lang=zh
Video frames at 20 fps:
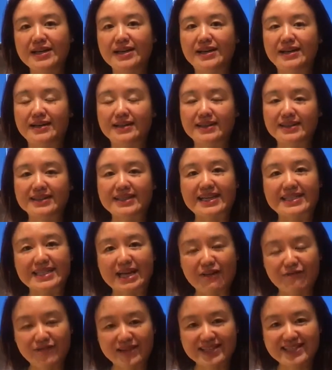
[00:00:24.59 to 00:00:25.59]
呃，跟大
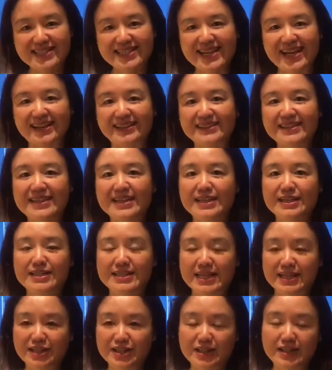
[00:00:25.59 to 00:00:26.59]
家分享，
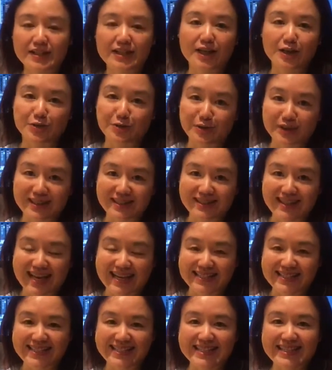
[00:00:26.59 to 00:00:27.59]
延伸很多的
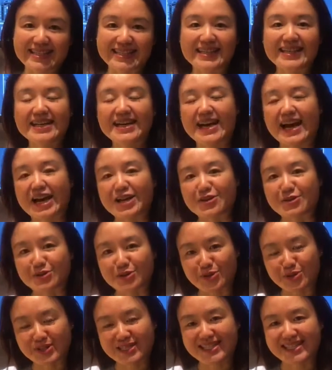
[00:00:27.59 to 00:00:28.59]
单字，还有
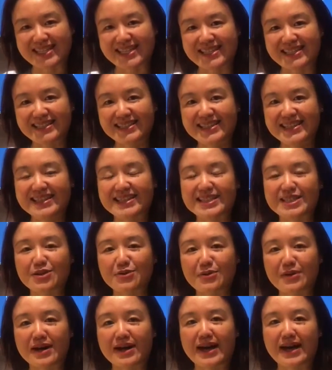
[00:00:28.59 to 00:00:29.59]
句型。希
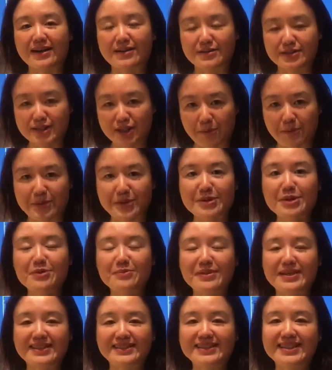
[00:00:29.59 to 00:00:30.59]
望小朋友
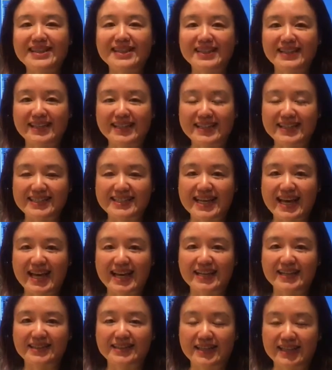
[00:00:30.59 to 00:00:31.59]
们可以
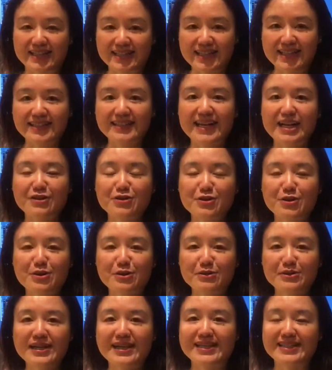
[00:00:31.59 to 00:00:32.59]
在聆听当
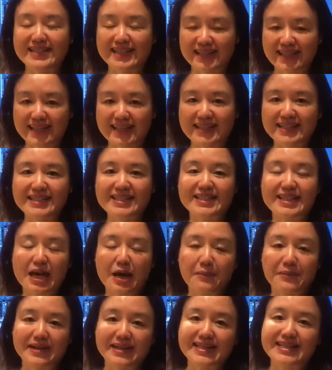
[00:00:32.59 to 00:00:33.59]
中，也可以跟着
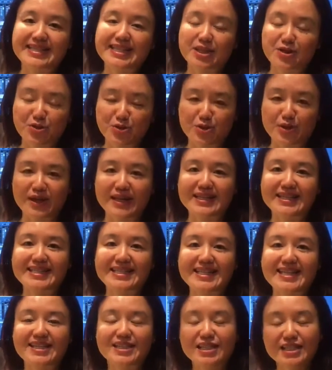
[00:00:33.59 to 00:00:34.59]
他们一起学一
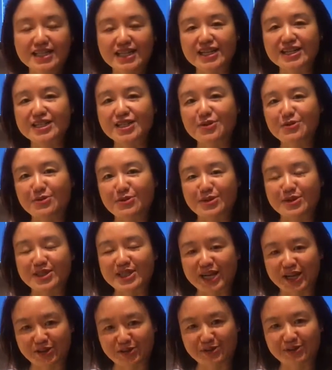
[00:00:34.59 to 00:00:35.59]
些日常生活
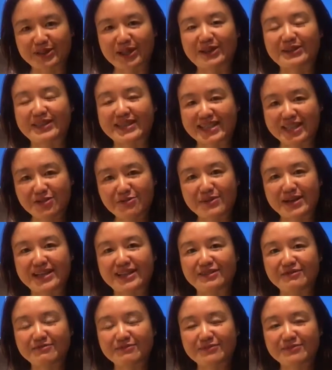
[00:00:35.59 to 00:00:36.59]
常用到的英
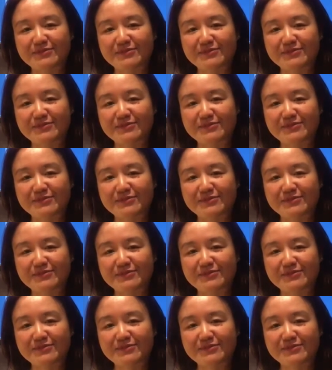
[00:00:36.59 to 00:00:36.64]
文。